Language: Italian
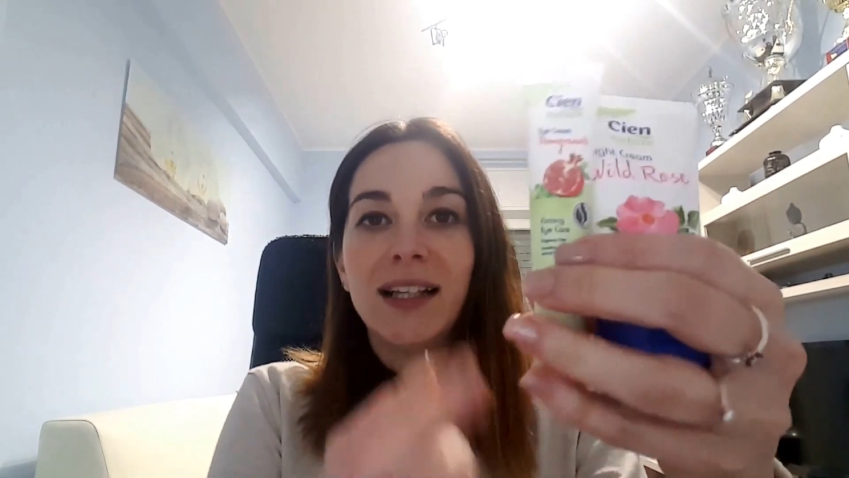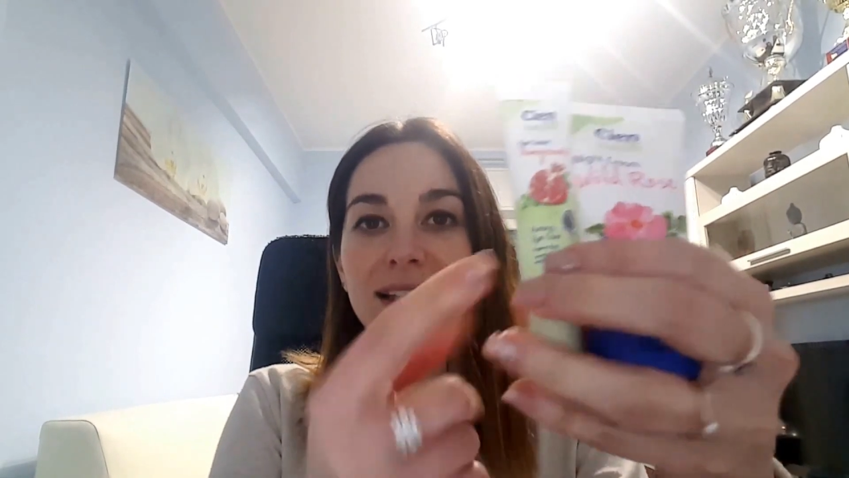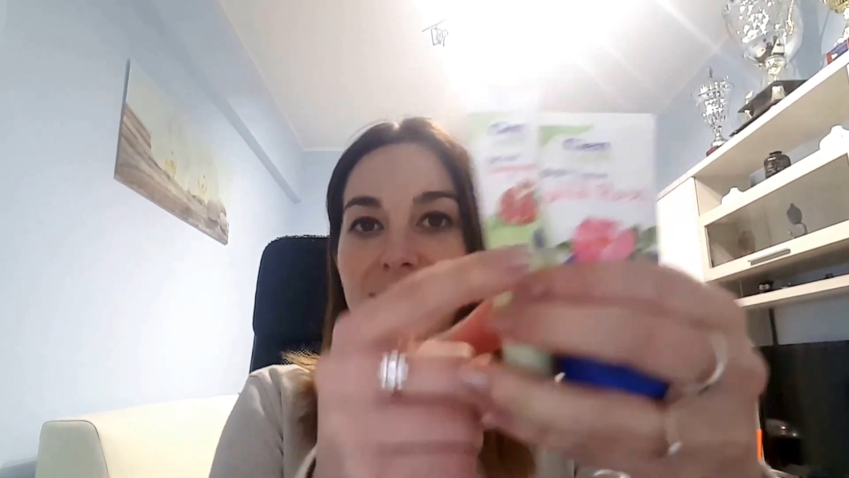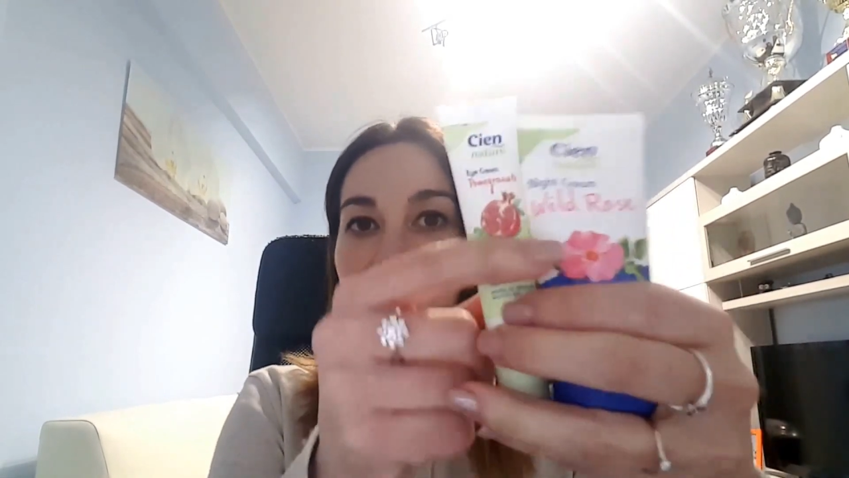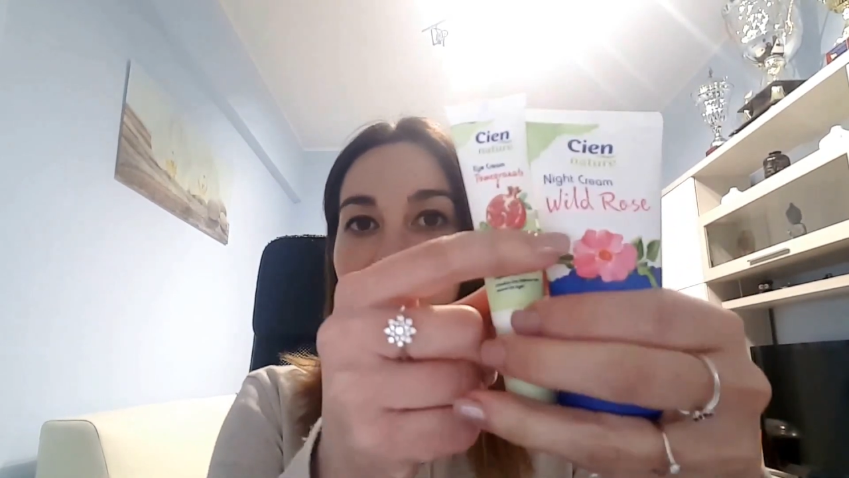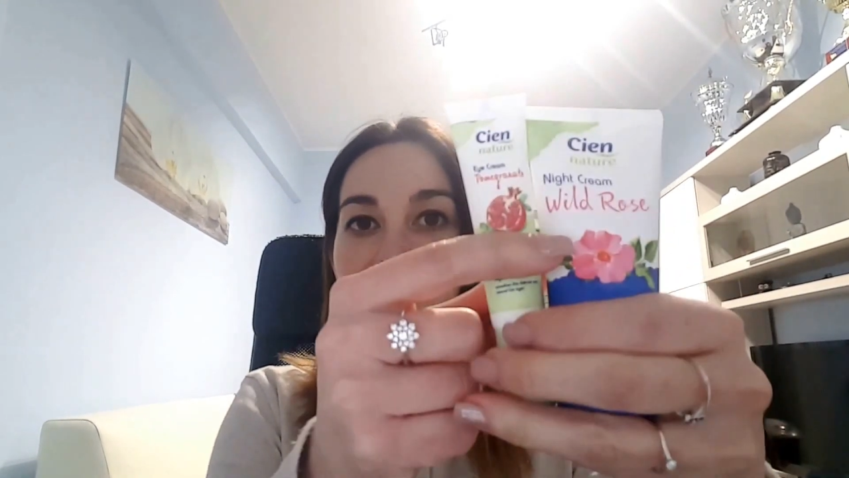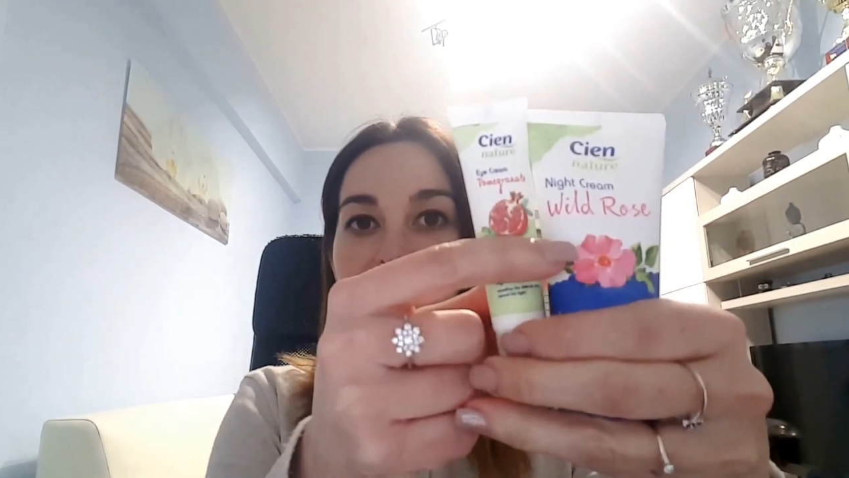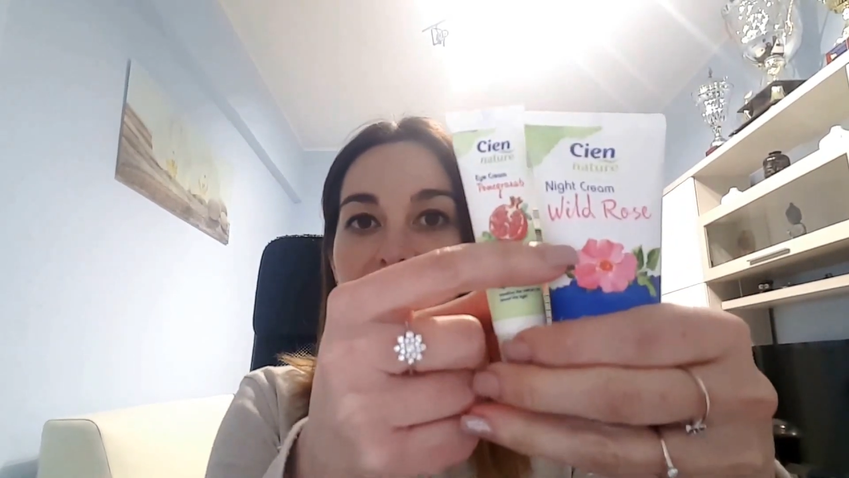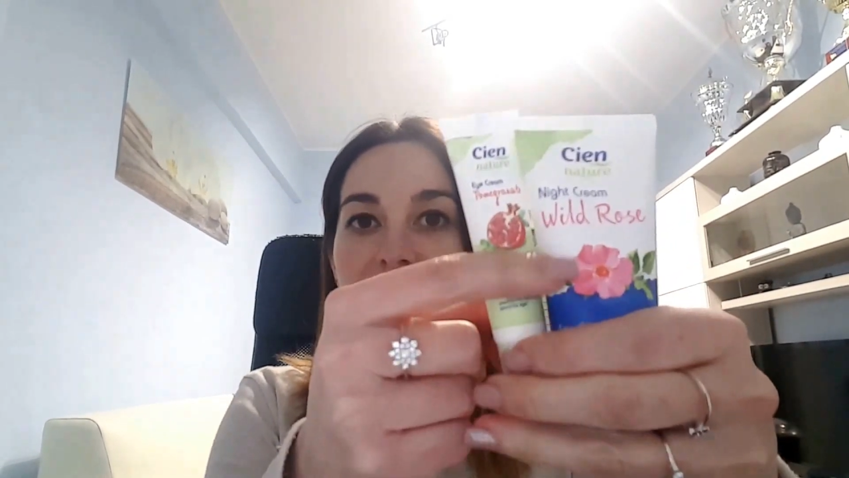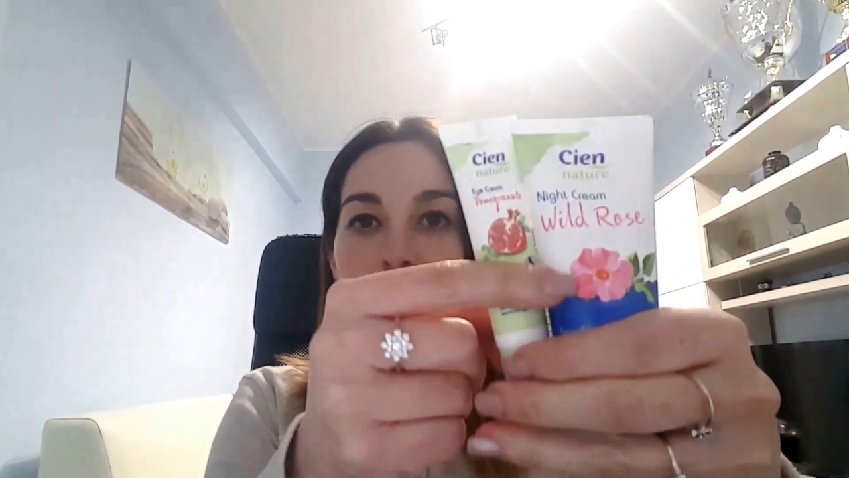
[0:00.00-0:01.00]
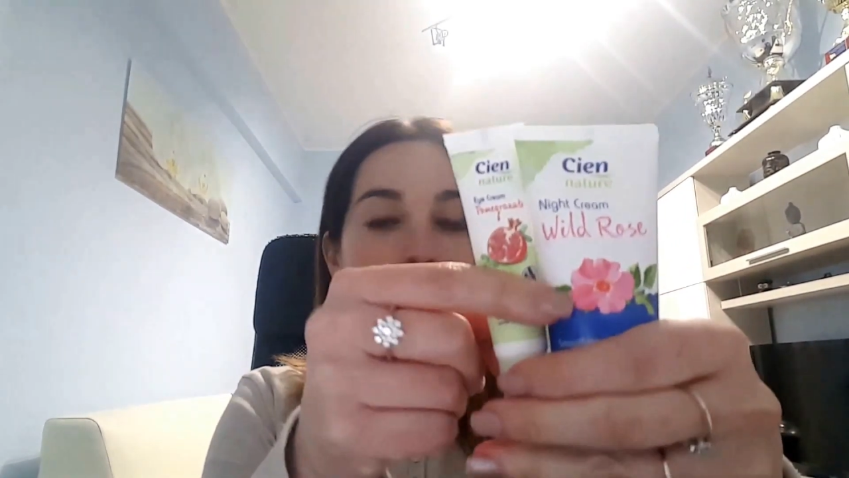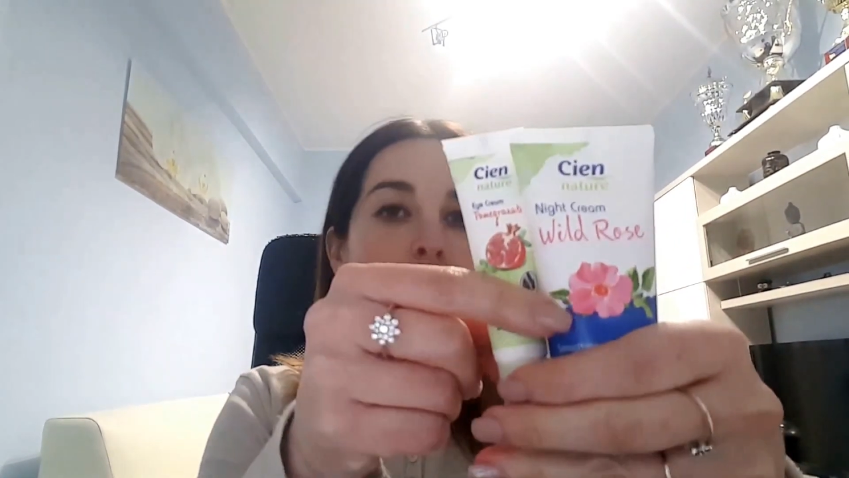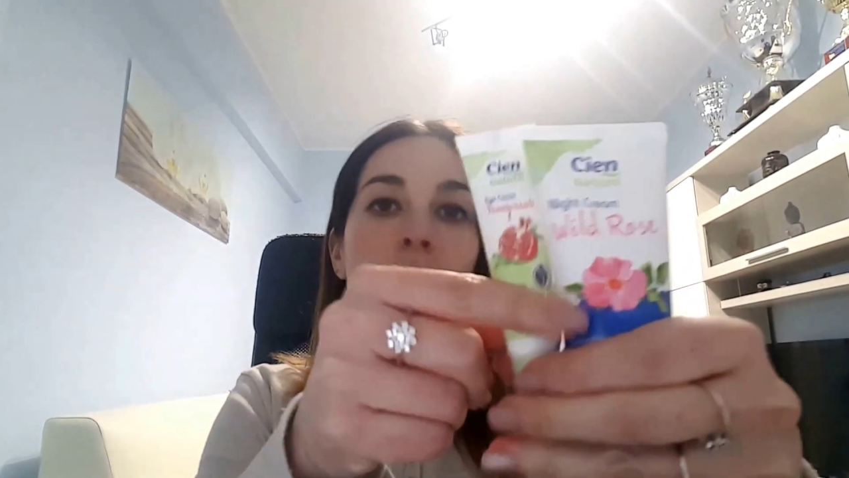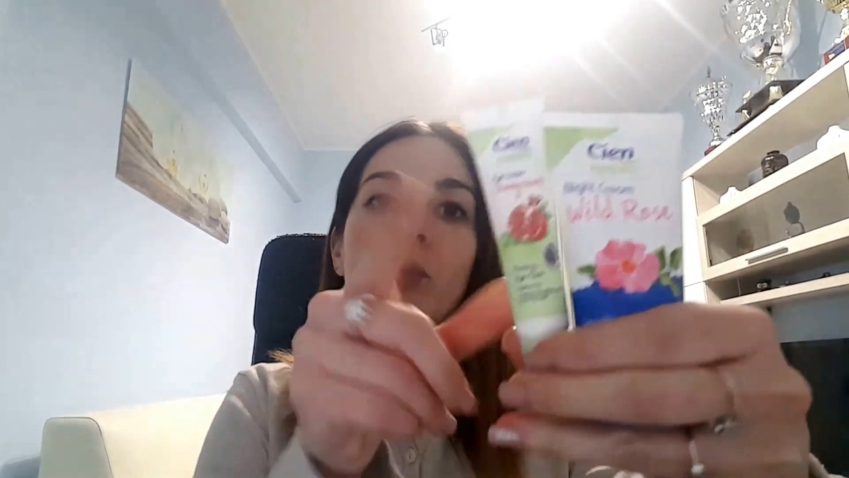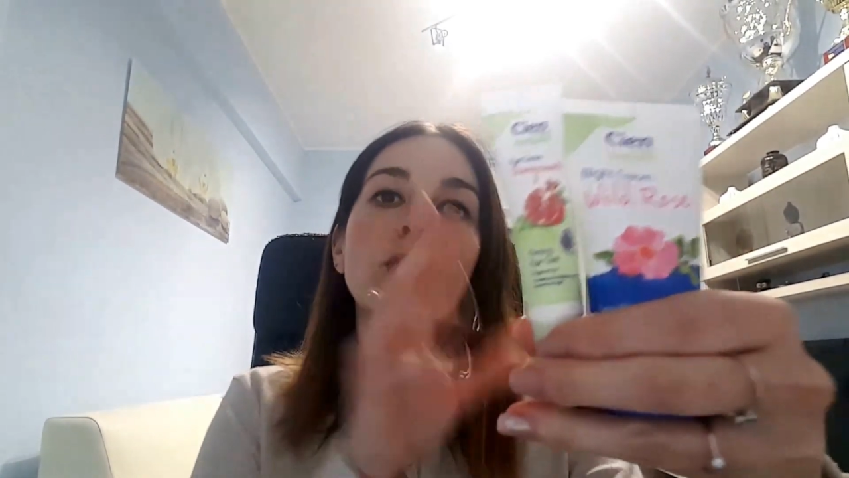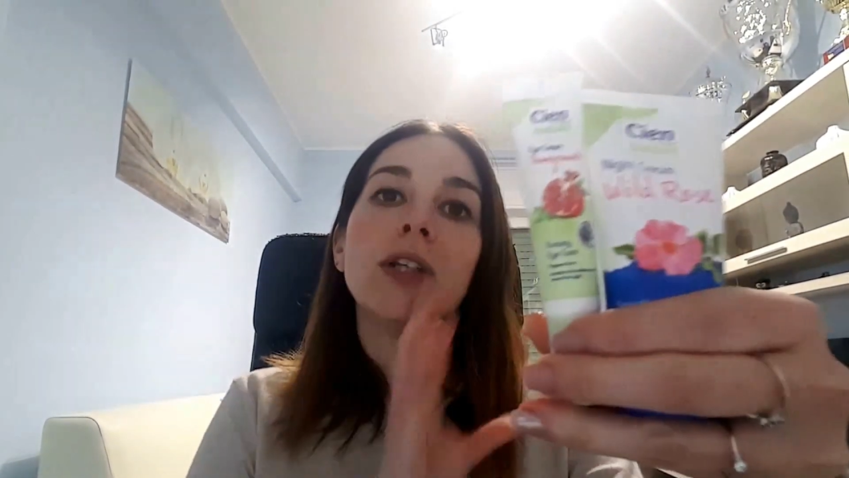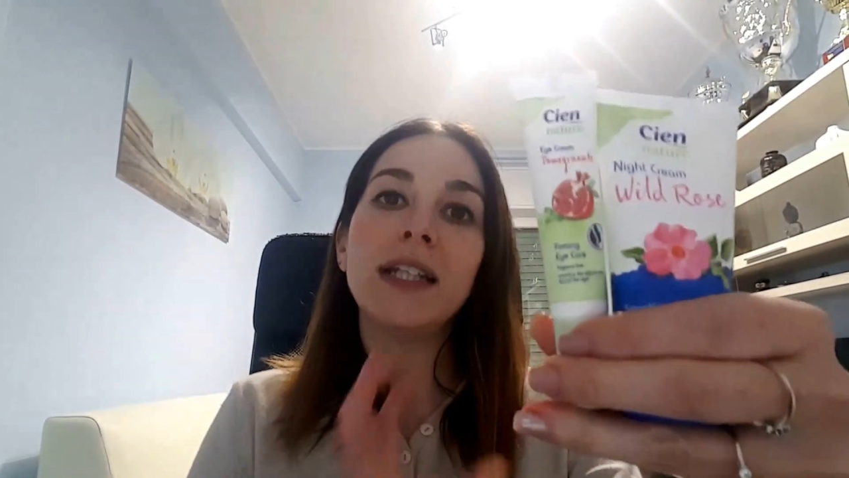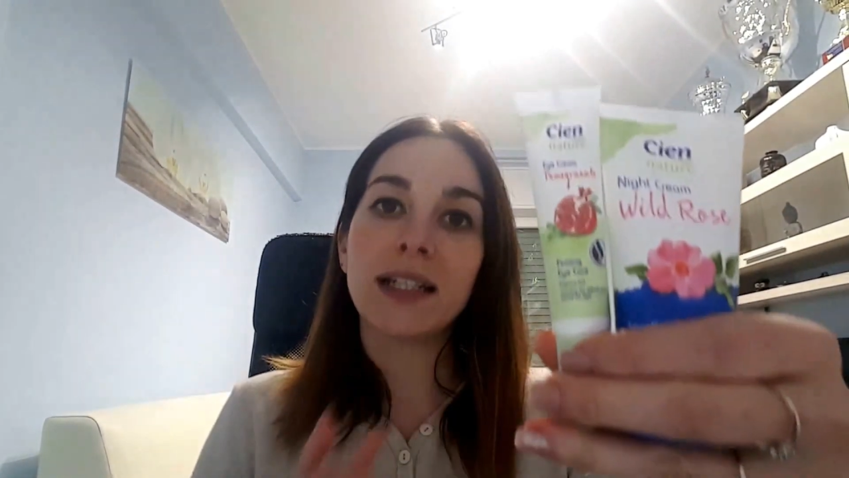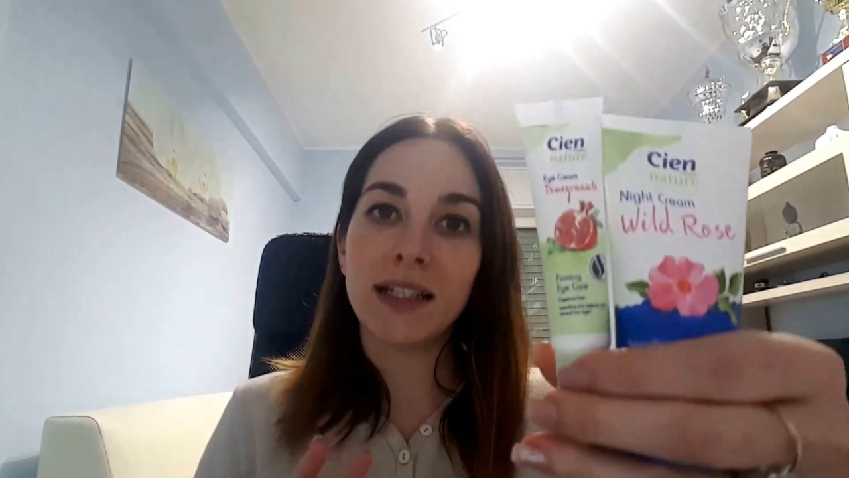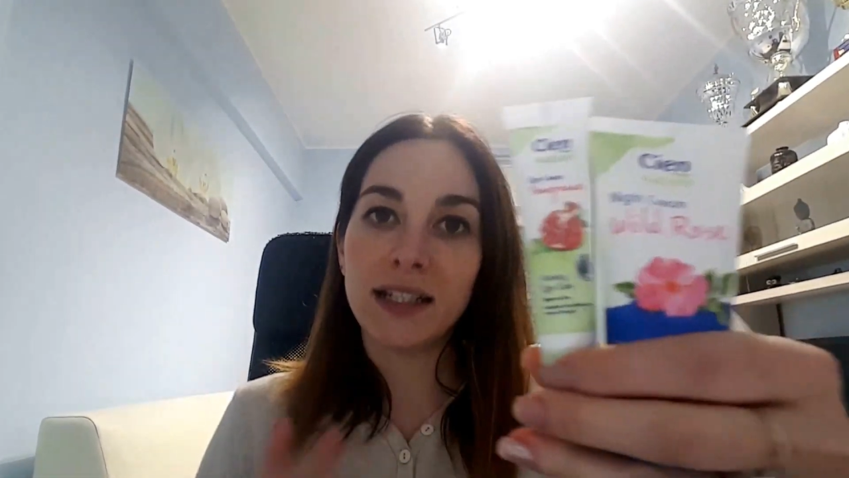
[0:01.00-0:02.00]
eh, disegni che riproducono gli
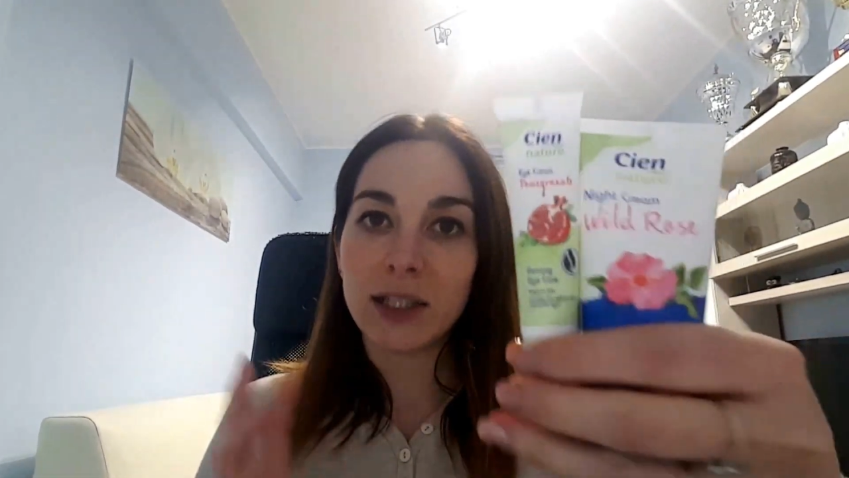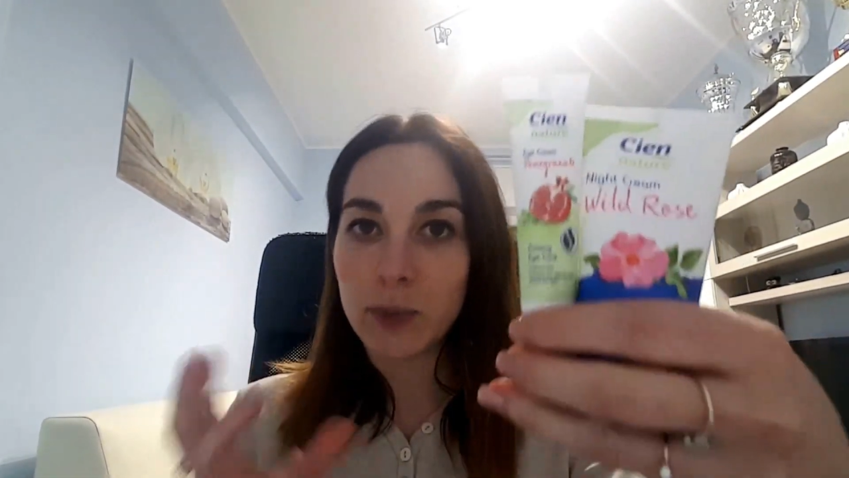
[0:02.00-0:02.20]
ingredienti